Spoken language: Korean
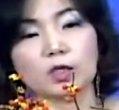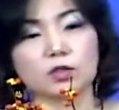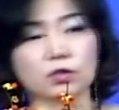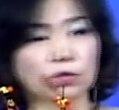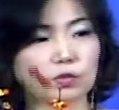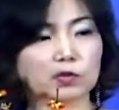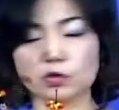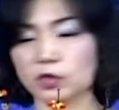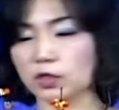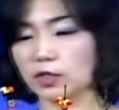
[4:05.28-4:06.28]
이쪽 부분도
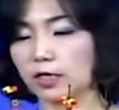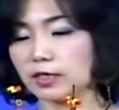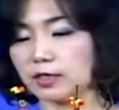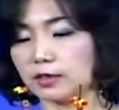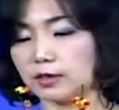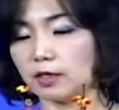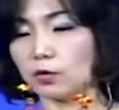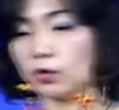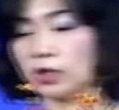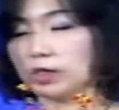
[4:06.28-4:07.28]
처리를 하시는데
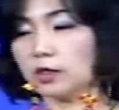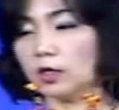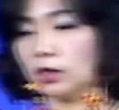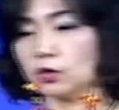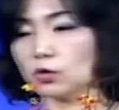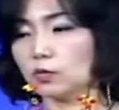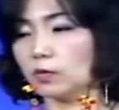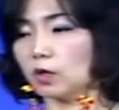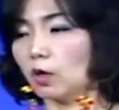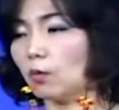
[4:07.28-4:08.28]
여기는 조금
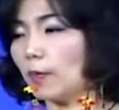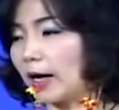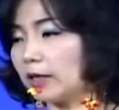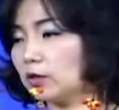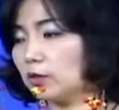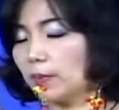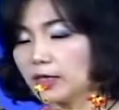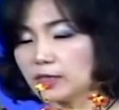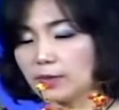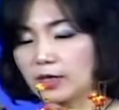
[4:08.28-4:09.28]
너무 바깥으로
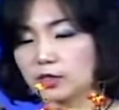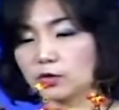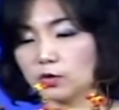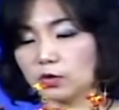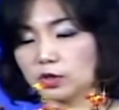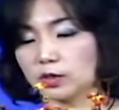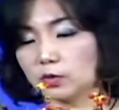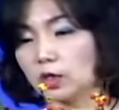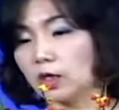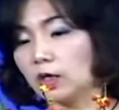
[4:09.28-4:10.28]
빼지 마시고 지금
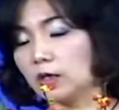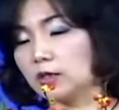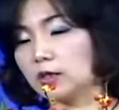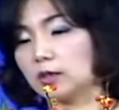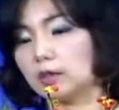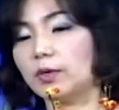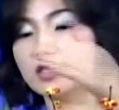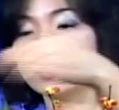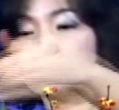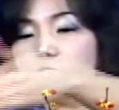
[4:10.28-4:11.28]

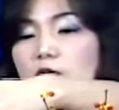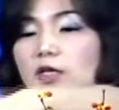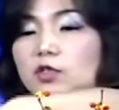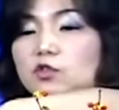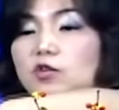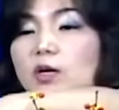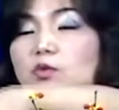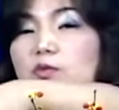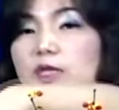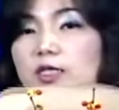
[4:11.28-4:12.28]
맨드라미 처리한 중간
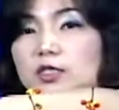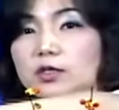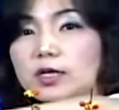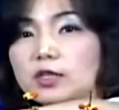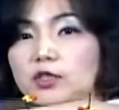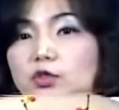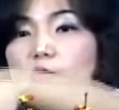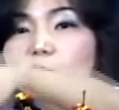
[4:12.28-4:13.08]
부분 있죠. 그러니까 그쪽